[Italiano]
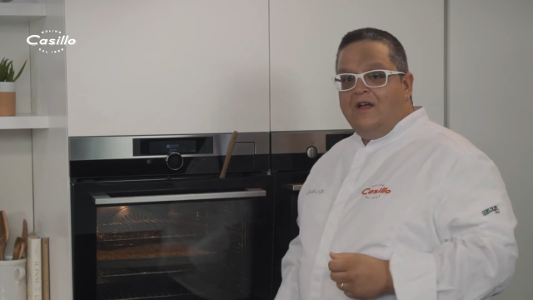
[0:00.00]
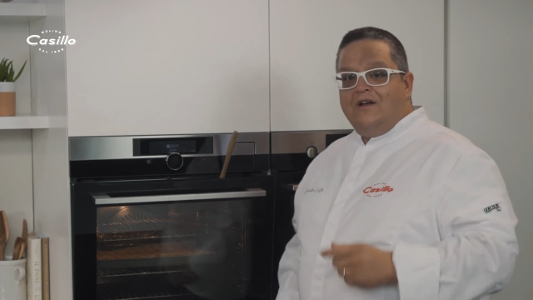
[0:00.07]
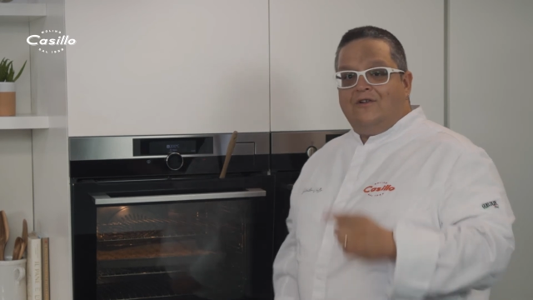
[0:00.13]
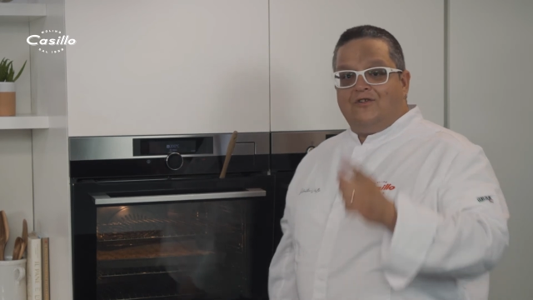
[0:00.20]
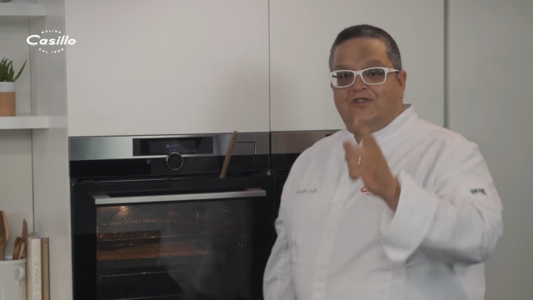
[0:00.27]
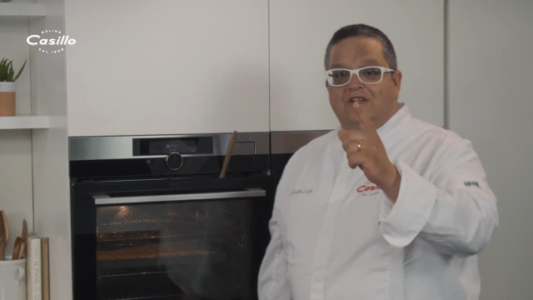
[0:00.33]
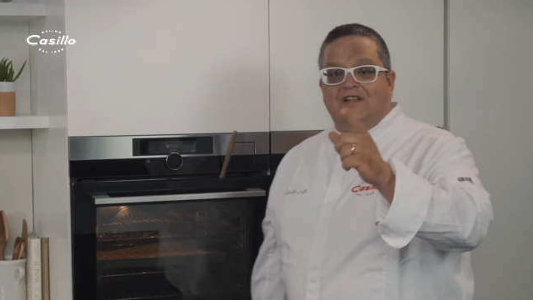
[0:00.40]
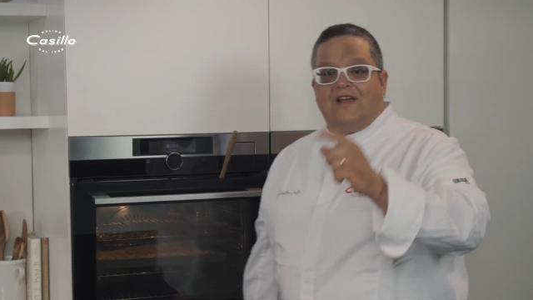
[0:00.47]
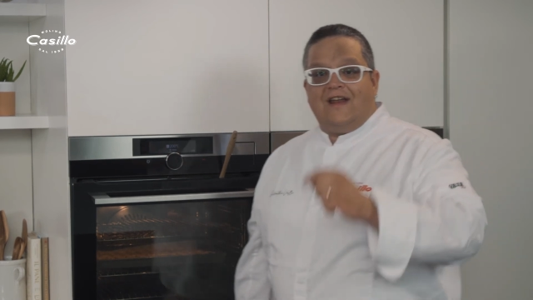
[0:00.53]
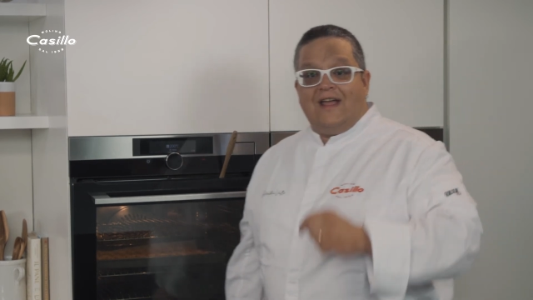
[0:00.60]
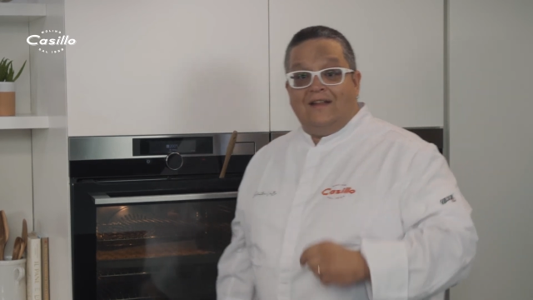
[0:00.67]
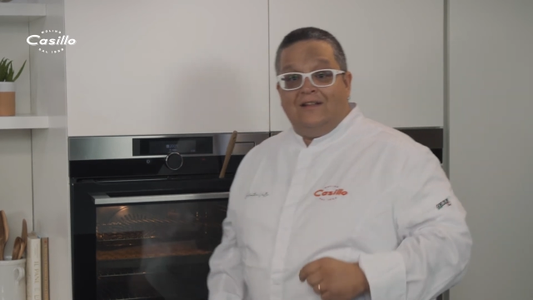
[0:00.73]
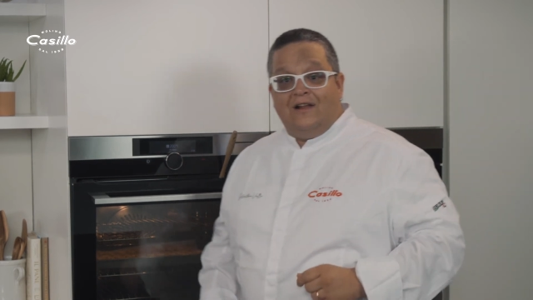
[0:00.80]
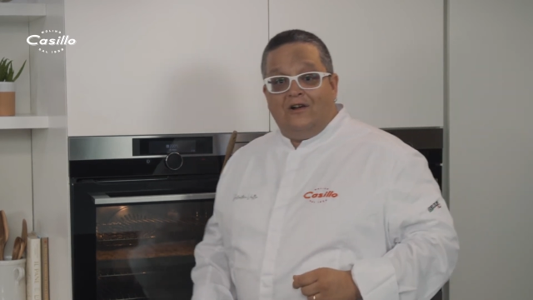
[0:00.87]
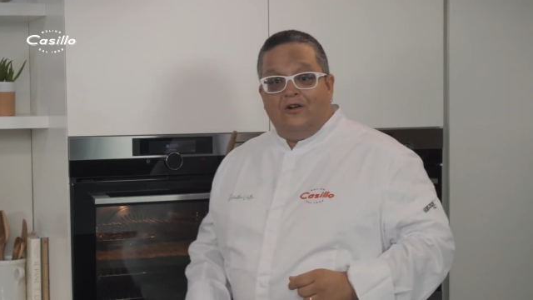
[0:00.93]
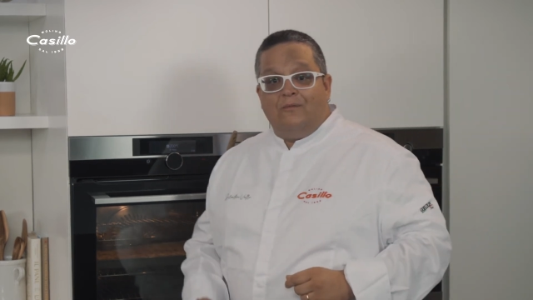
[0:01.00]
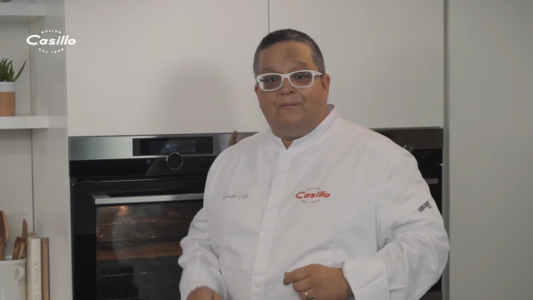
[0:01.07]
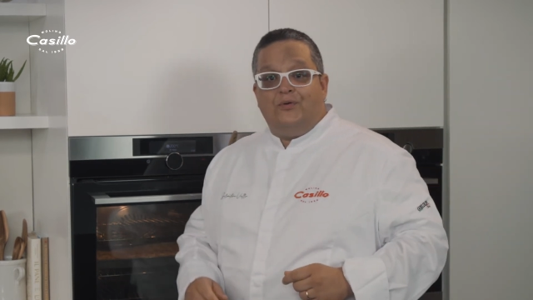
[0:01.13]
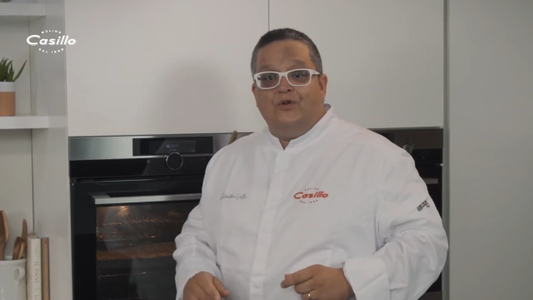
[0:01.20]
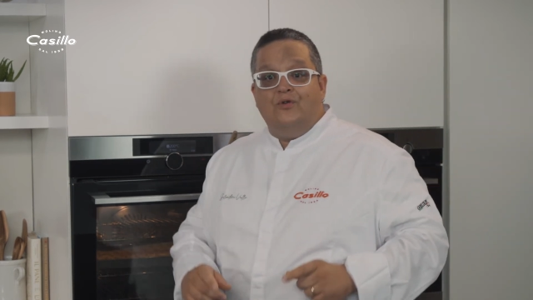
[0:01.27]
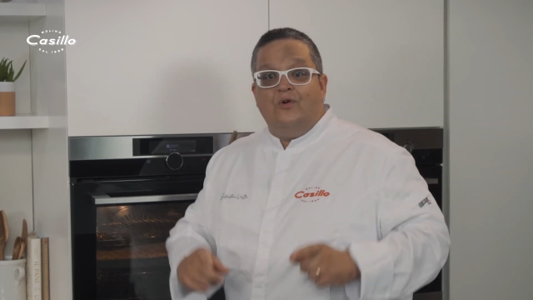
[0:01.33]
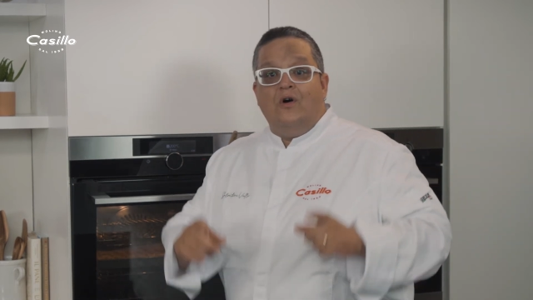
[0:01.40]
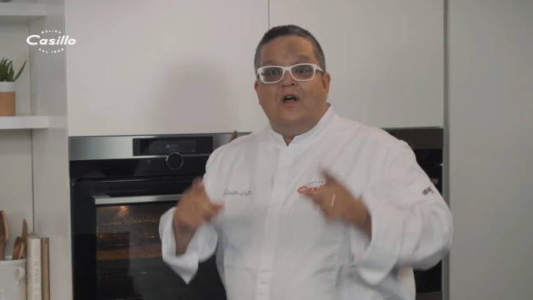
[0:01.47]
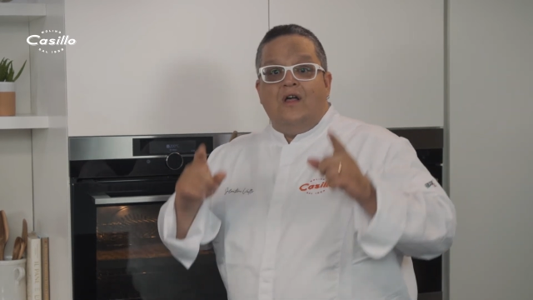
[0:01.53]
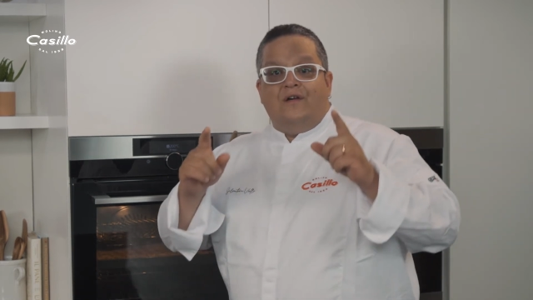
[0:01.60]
così da renderlo più